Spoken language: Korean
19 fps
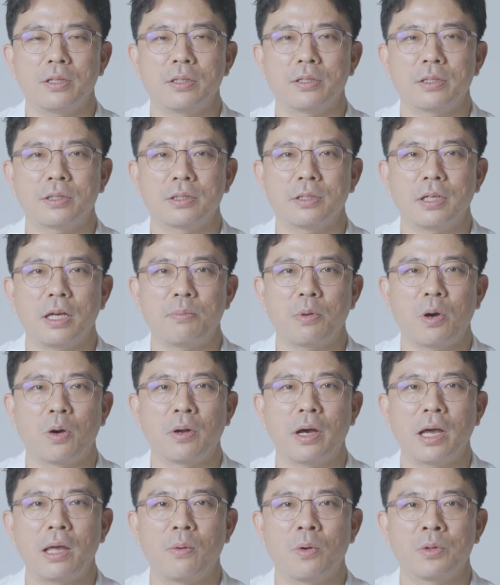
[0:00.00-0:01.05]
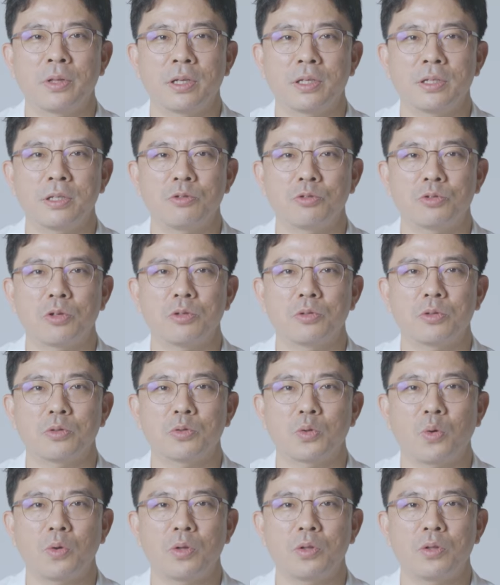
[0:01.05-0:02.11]
디스크의 변화의 원인은 유전적
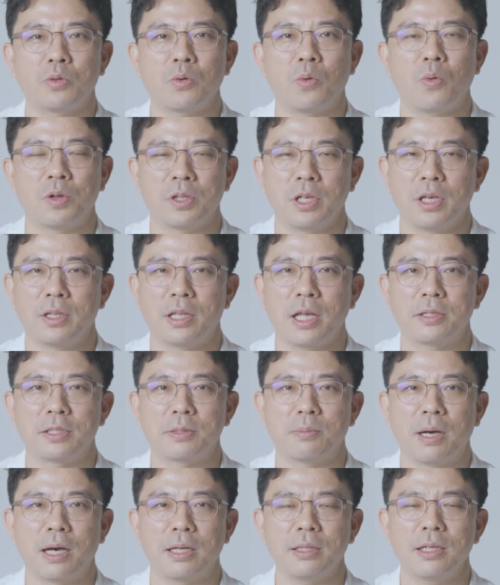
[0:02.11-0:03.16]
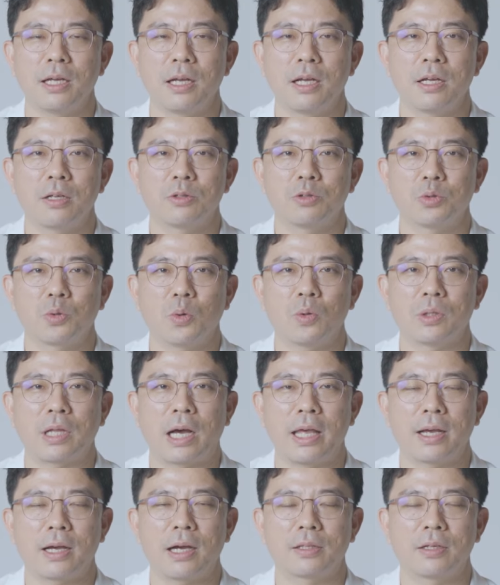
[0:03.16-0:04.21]
소인도 원인이 되지만 주로
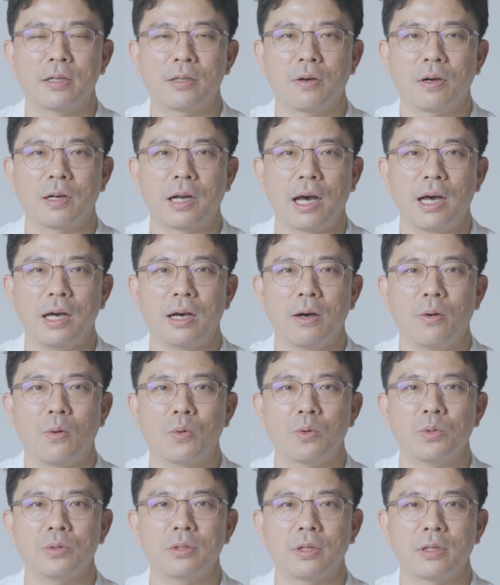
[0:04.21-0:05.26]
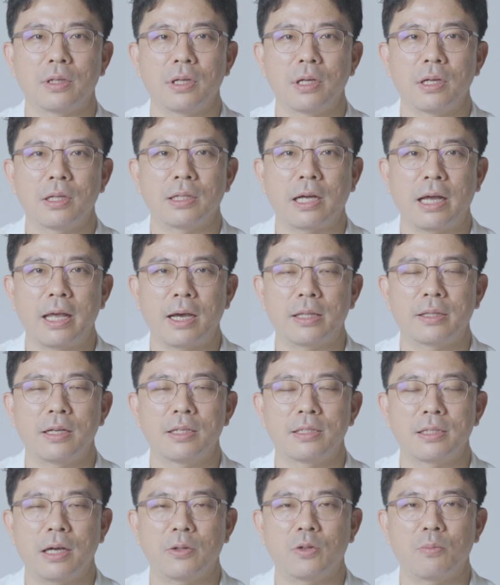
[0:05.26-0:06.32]
나이가 들거나 혹은 나이가
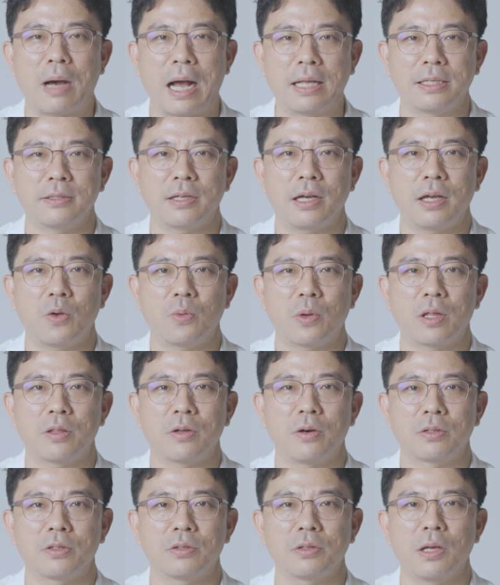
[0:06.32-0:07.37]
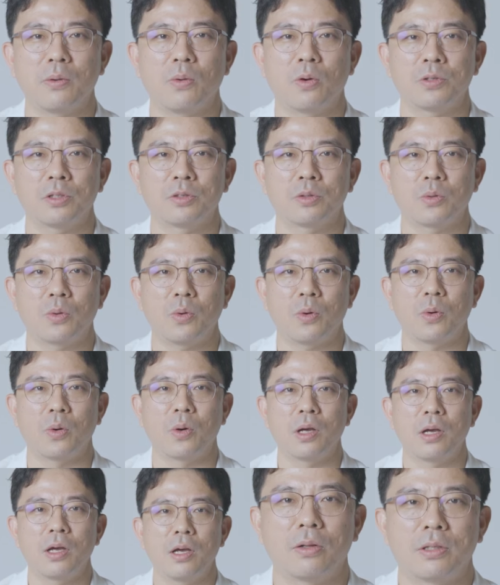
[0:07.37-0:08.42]
들지 않아도 많이 사용해서 등의 원인으로
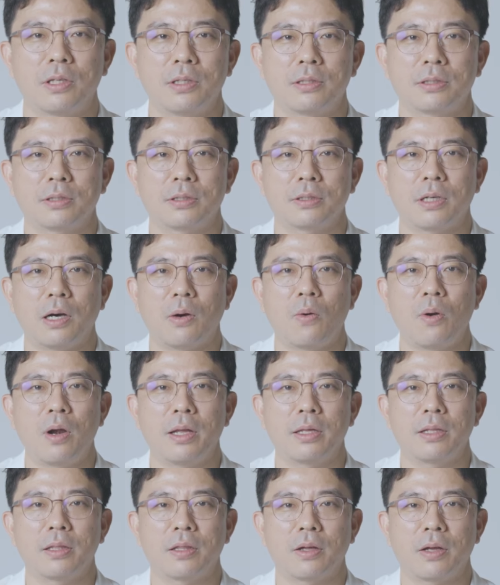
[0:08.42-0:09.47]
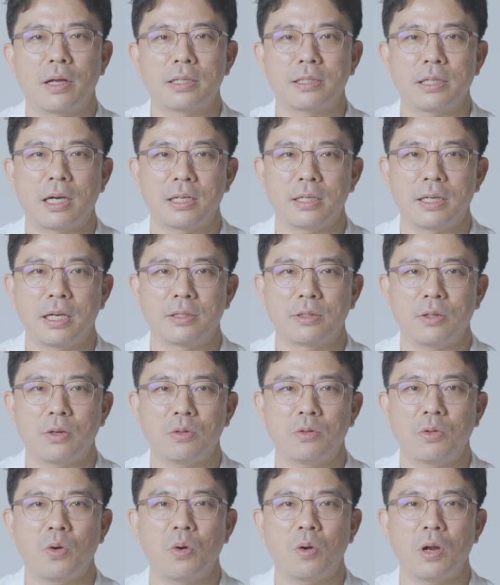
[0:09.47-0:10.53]
디스크가 원래 있어야 할 자리에서
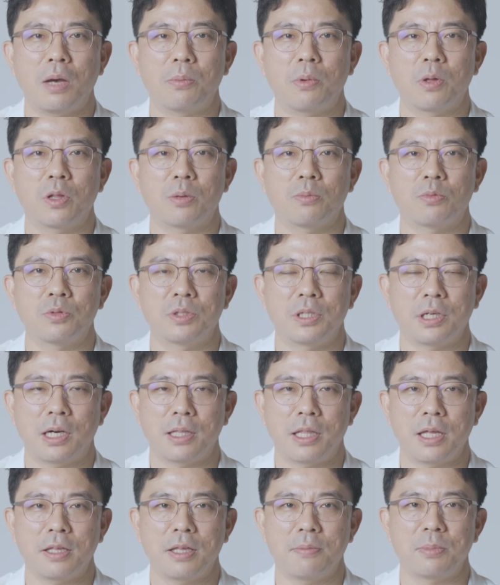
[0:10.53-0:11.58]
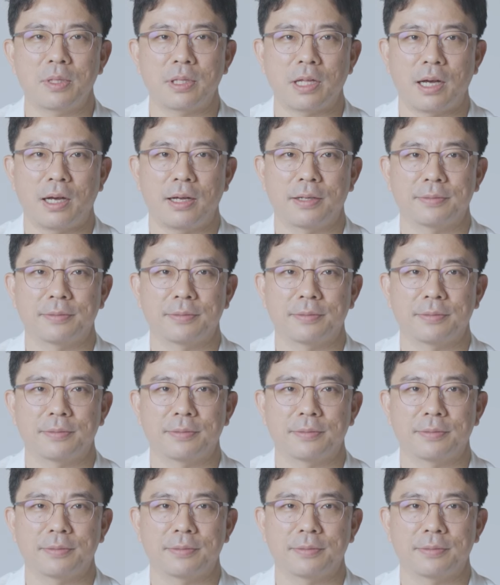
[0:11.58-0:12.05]
튀어나오면서 문제가 생깁니다.